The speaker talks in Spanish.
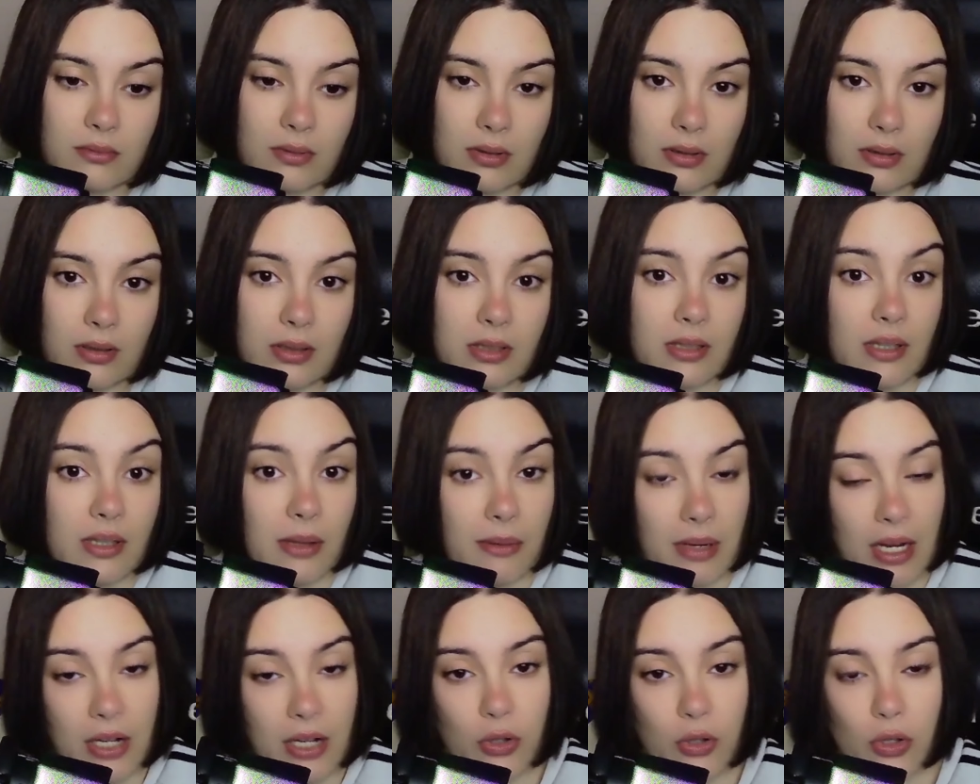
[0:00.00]
Este
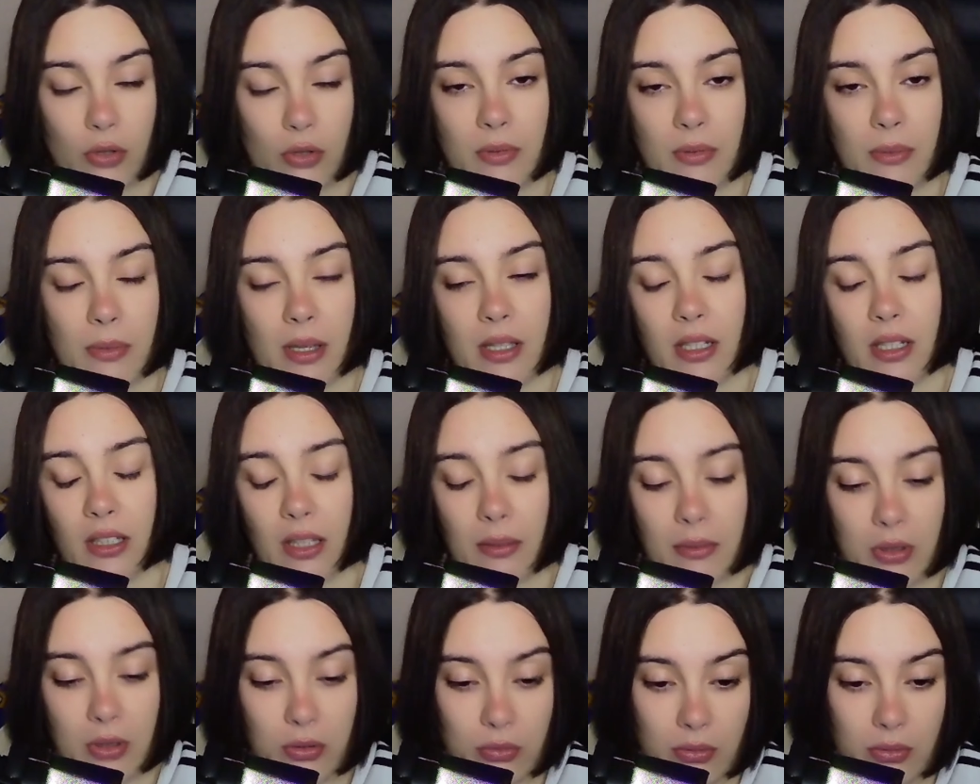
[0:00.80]
verano con mi madre
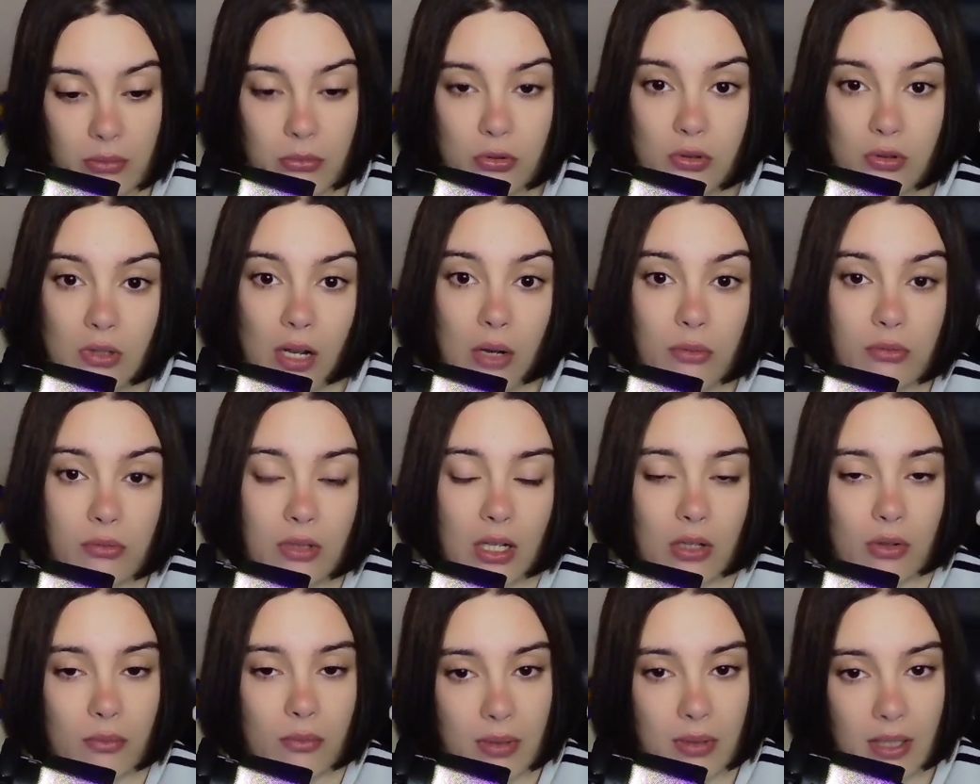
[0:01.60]
también tuvimos
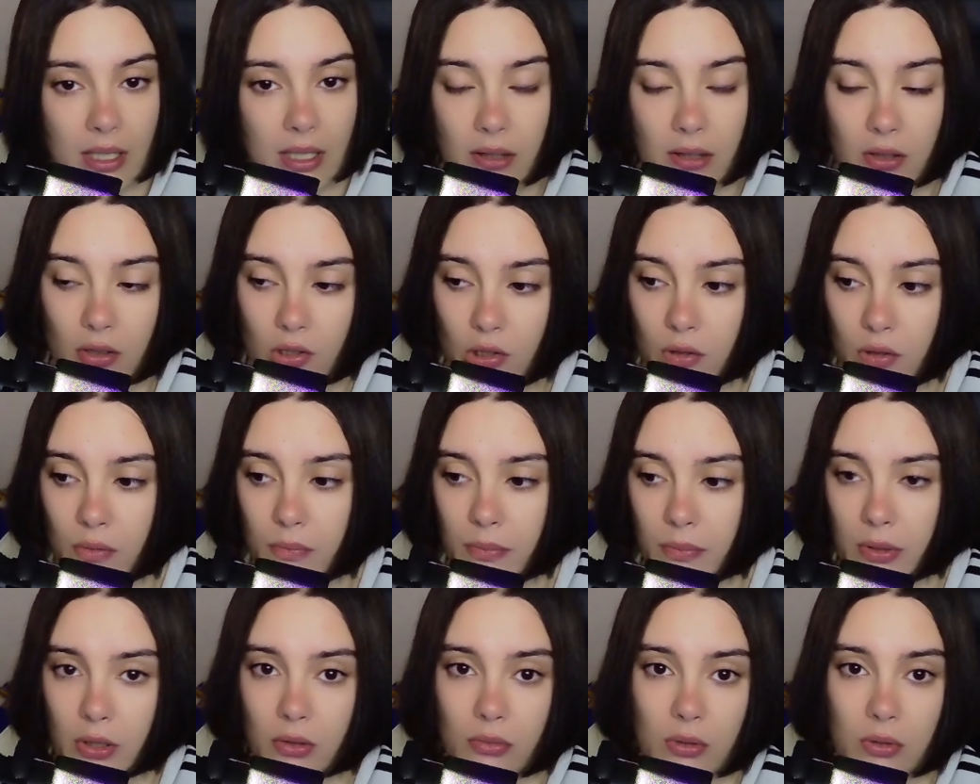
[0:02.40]
alguna
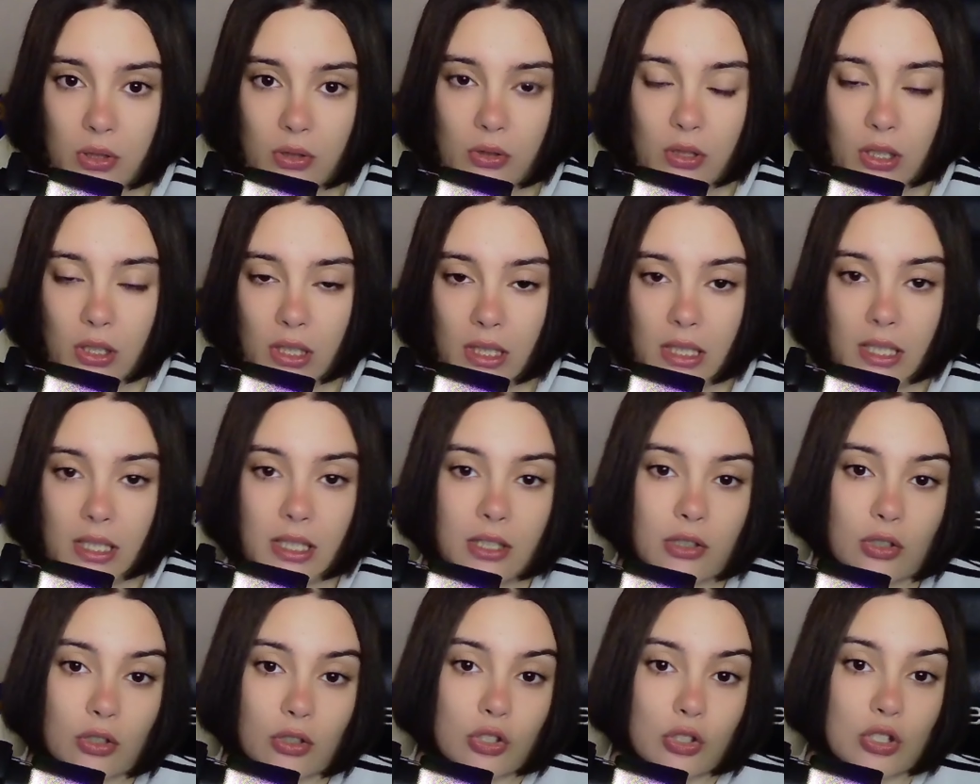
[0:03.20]
complicación, pero bueno,
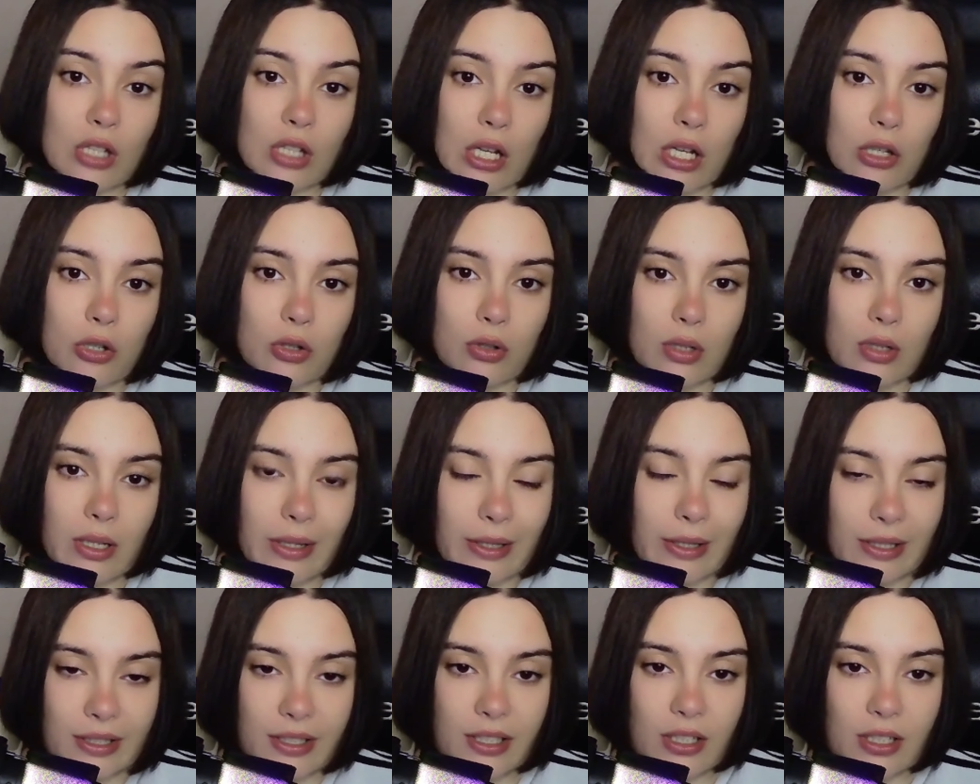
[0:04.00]
todo salió
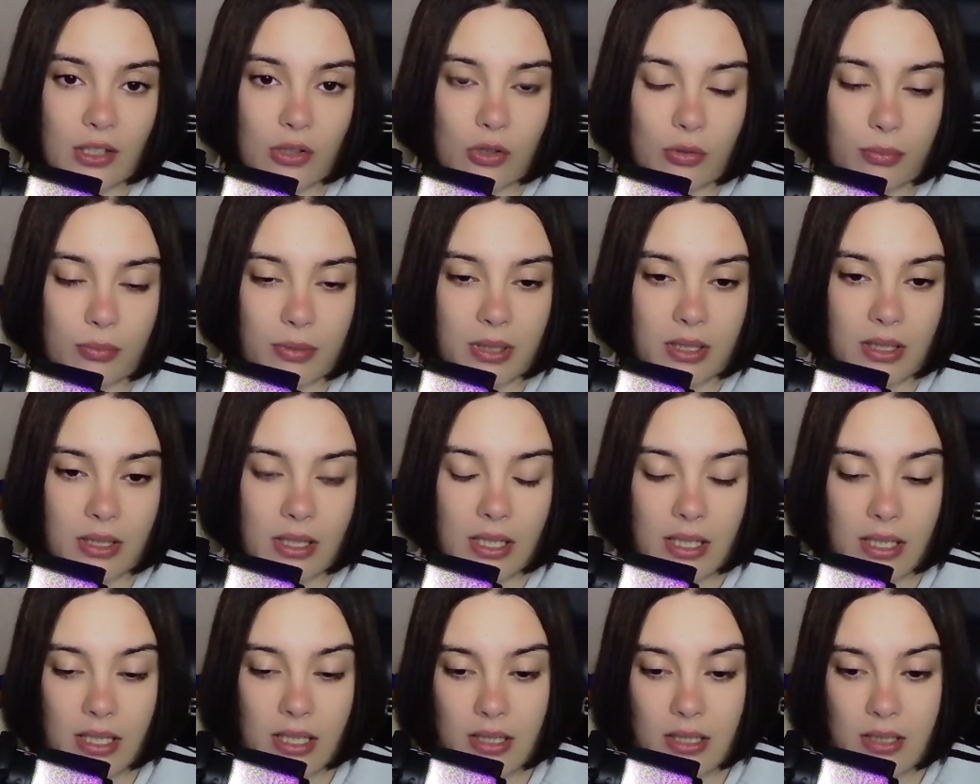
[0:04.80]
entre
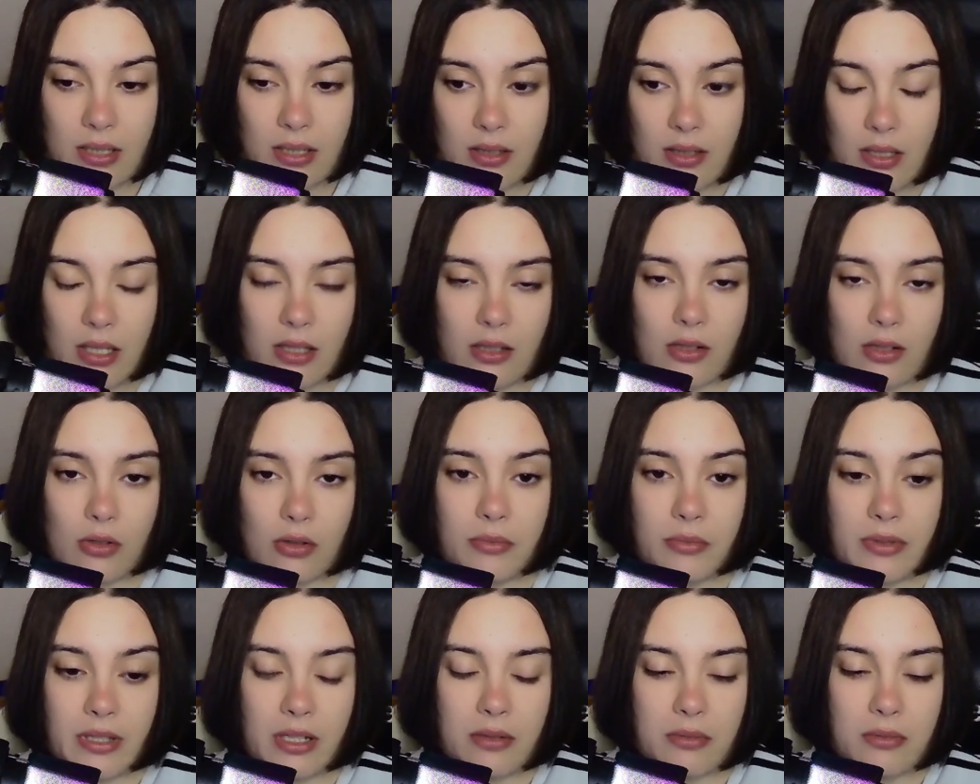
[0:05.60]
comillas, entre
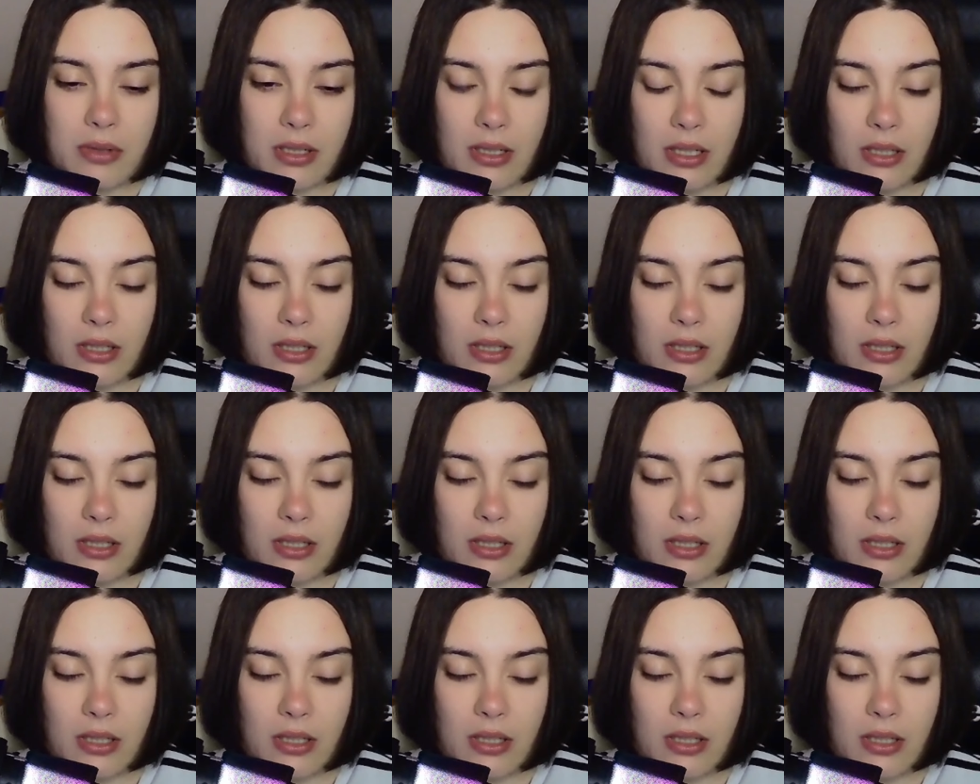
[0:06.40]
comillas bien.